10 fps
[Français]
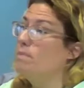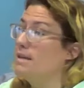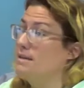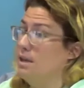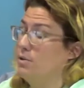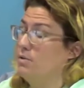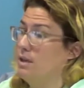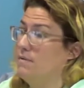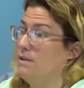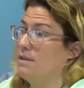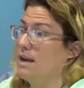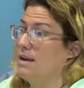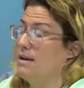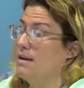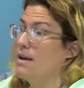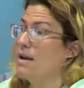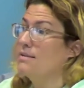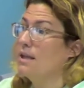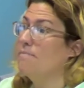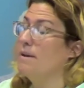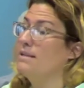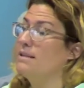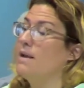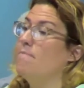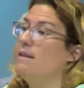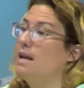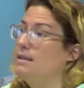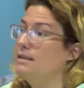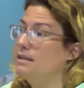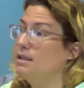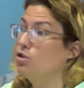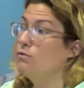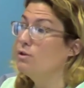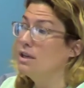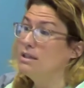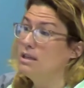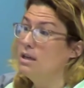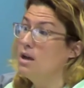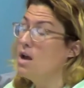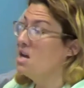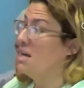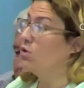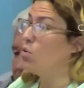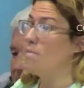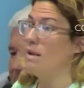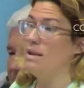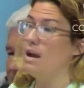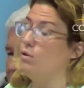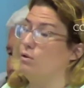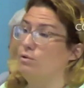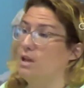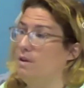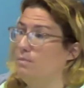baisse des recettes fiscales. Cette baisse, elle pénalise qui Je vous l'ai dit. Les 3 milliards que vous